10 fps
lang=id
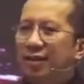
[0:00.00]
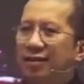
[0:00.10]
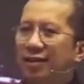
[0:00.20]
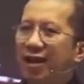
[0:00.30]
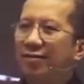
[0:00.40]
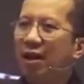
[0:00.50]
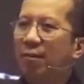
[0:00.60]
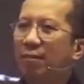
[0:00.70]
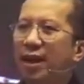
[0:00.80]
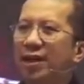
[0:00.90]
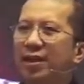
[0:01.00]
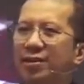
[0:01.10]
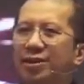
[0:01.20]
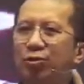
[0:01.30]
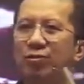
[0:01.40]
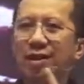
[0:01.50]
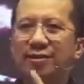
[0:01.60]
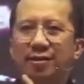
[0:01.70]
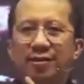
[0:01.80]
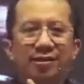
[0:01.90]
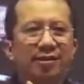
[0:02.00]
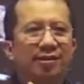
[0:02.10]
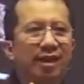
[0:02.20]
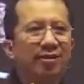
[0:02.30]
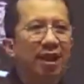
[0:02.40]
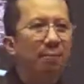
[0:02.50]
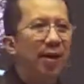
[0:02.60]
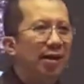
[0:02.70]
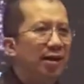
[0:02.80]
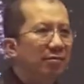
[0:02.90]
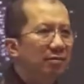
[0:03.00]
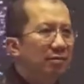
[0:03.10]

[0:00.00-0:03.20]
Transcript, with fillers: Natal membalikkan situasi, setan panik.